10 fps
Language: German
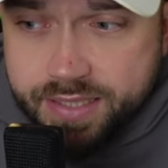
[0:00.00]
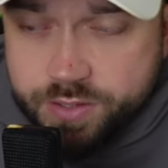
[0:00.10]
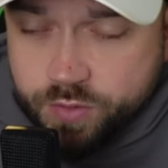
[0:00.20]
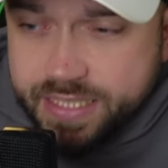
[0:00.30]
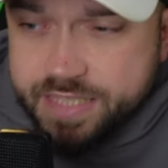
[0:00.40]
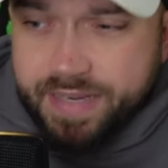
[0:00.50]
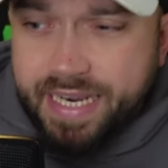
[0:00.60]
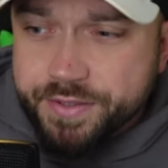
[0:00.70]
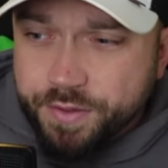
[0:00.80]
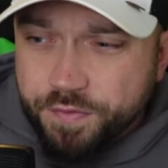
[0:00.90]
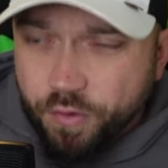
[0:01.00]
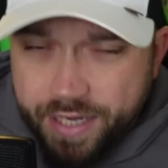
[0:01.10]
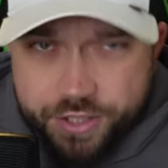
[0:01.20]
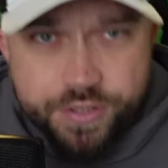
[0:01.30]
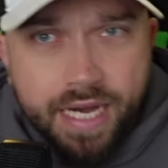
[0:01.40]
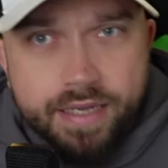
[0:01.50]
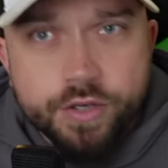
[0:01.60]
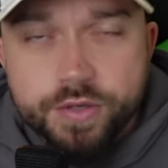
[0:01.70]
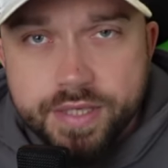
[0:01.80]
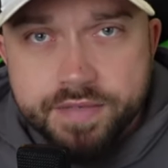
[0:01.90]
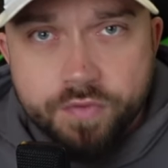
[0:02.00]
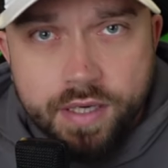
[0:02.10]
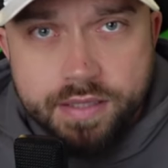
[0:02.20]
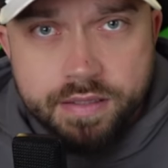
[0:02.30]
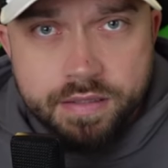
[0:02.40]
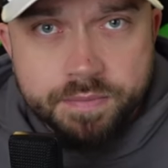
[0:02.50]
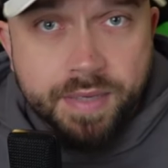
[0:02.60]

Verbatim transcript: sowas wäre doch vorher schon angekündigt worden.